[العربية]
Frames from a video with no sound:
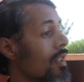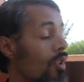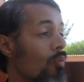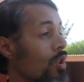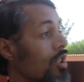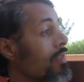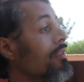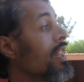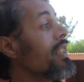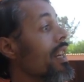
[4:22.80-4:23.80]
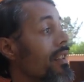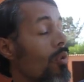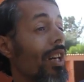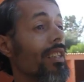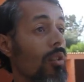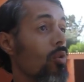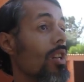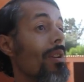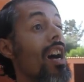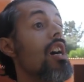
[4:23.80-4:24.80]
المستشفى في حين ان الوحدات
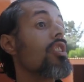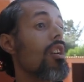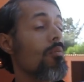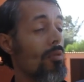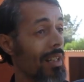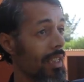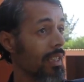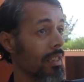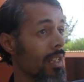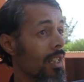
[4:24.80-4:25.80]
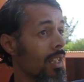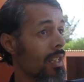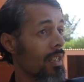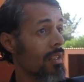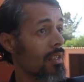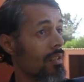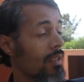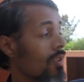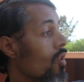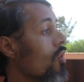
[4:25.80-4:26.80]
الاخرى بحاجه للممرضين
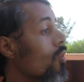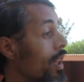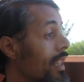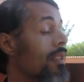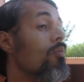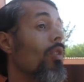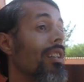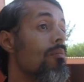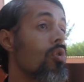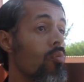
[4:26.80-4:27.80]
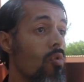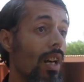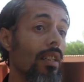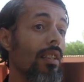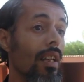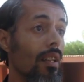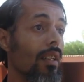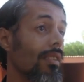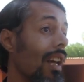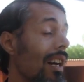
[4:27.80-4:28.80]
وكاين تما واحد المجموعه ديال
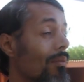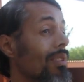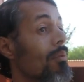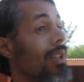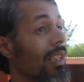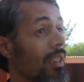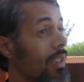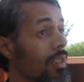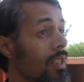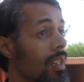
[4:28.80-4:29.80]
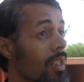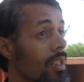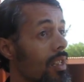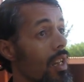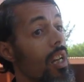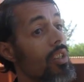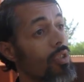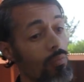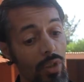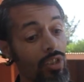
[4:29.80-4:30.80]
الطاقم التمريضي
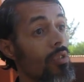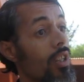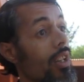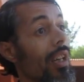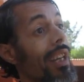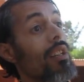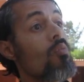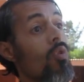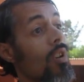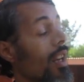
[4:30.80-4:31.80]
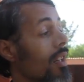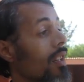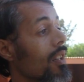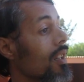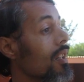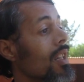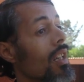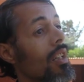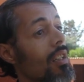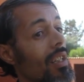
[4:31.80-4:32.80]
اش باش آه، غير مك... آه
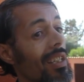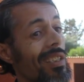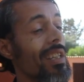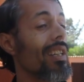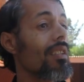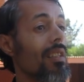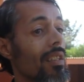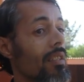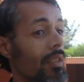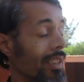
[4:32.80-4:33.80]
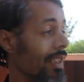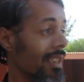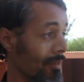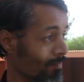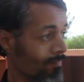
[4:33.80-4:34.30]
آه تي آه يعني